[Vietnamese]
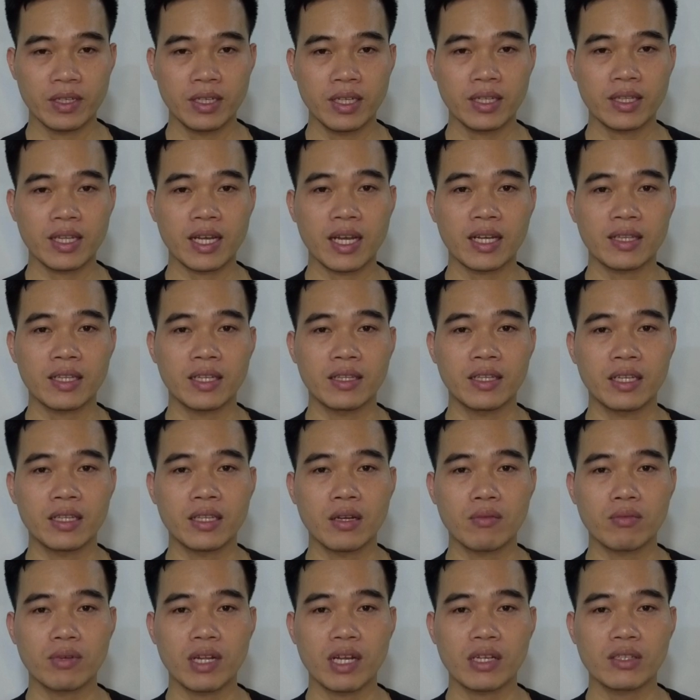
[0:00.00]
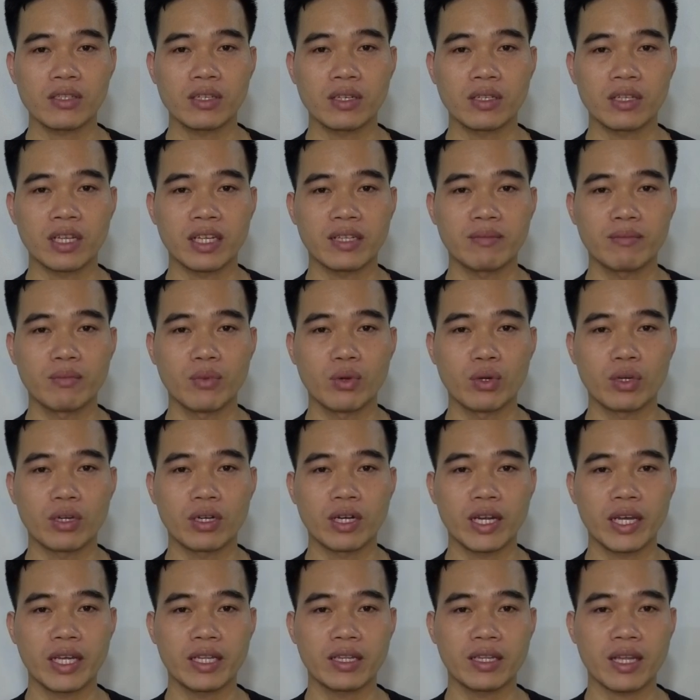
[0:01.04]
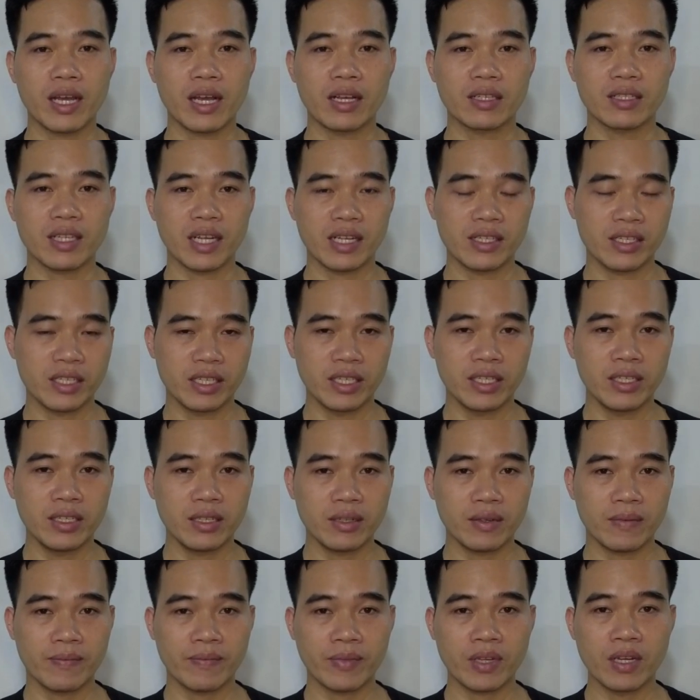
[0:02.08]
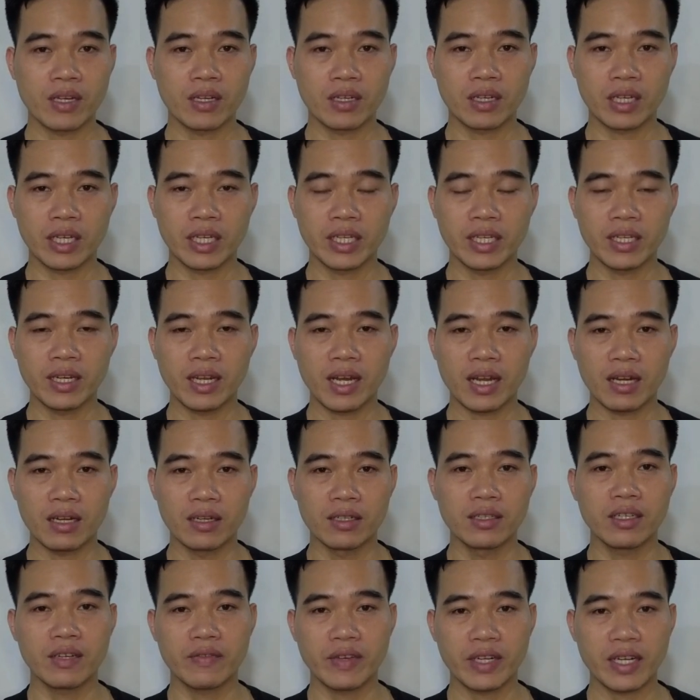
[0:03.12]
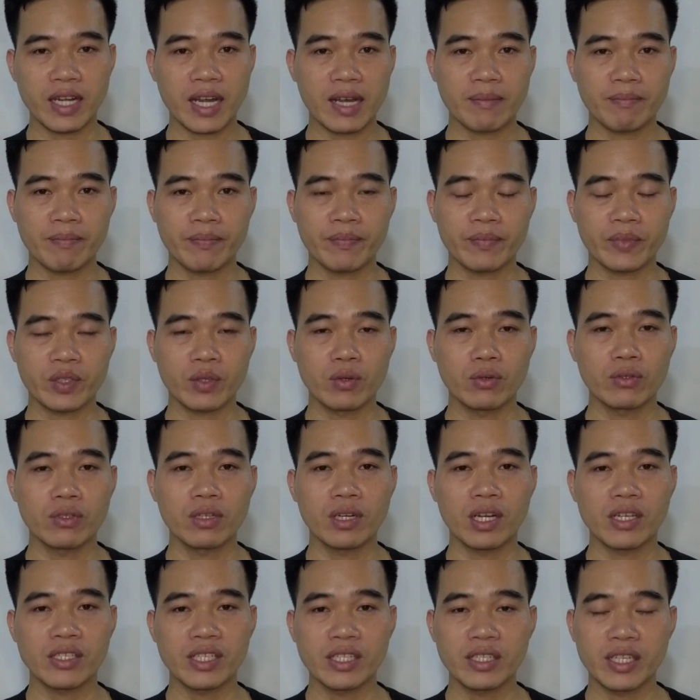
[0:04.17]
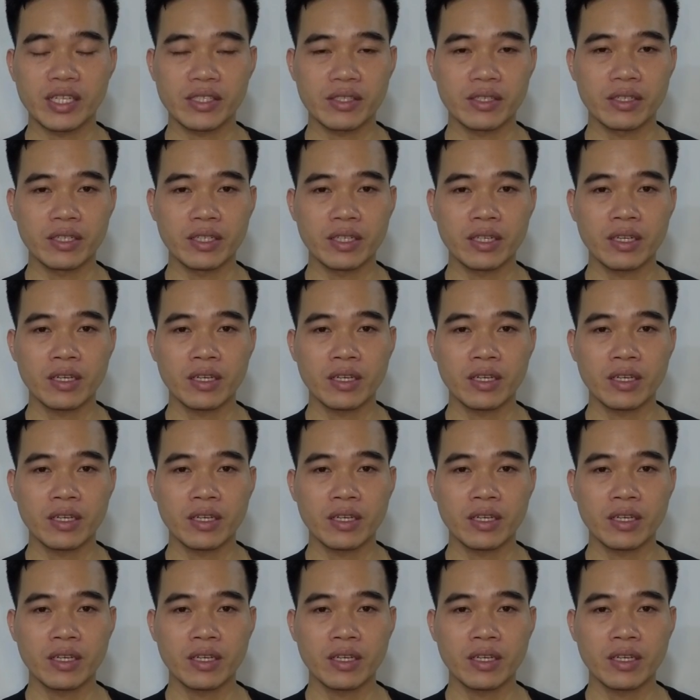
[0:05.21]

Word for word: Hiện tại thì TikTok đang trở thành một nền tảng giải trí cực kỳ là lớn ở Việt Nam cũng như là trên thế giới.